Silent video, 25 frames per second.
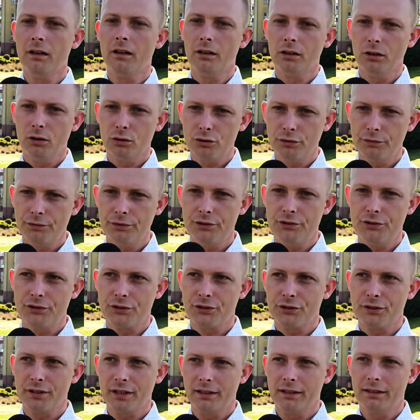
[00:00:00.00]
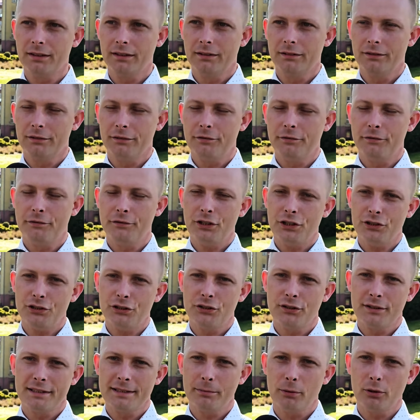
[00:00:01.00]
E, oczywiście, że tak. E, w
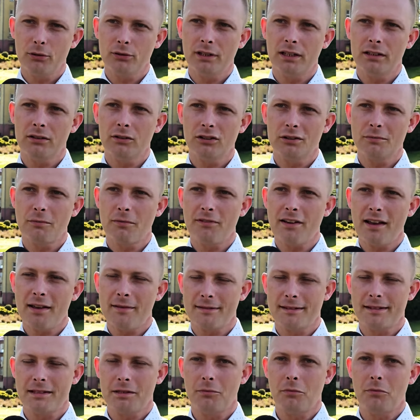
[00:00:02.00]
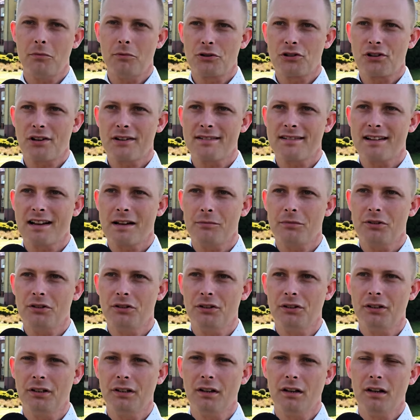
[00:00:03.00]
czasie tych spotkań rozmawiałem z tymi
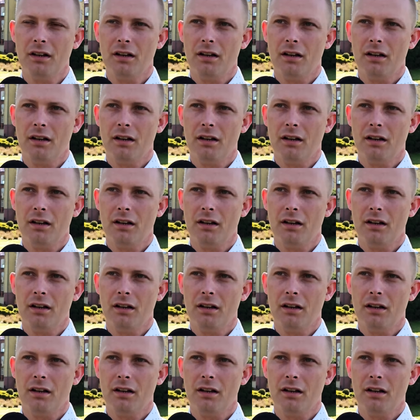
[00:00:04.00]
mieszkańcami i